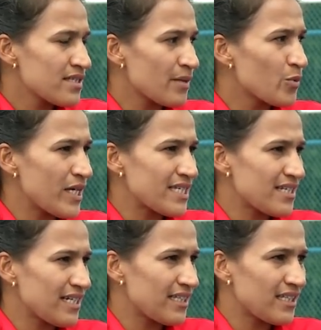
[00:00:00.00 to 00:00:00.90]
सबको
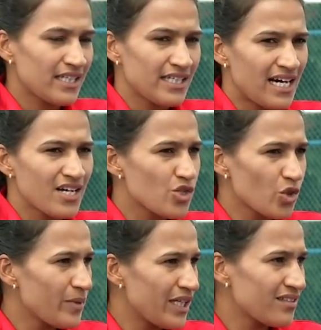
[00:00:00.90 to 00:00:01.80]
ऐसे रहता था कि यहाँ
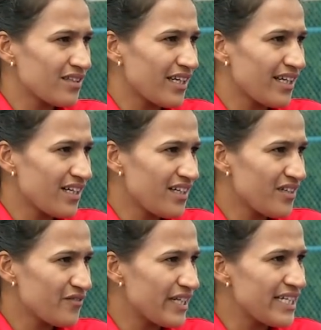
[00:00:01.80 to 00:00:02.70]
जो मेहनत करेगा
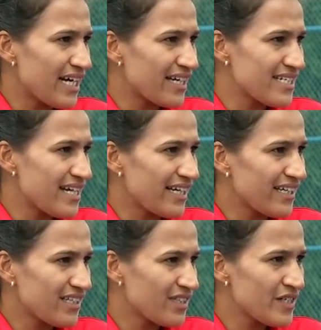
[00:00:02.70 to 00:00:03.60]
वही आगे
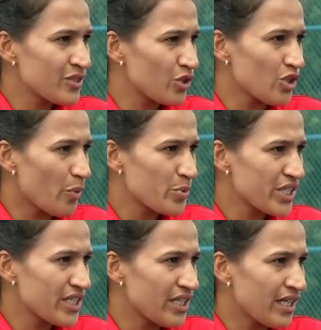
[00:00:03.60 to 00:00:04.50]
जाएगा अदरवाइज़ कोई
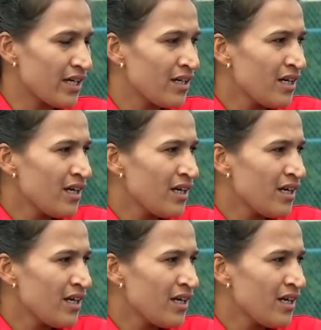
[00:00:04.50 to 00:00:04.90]
ऑप्शन नहीं है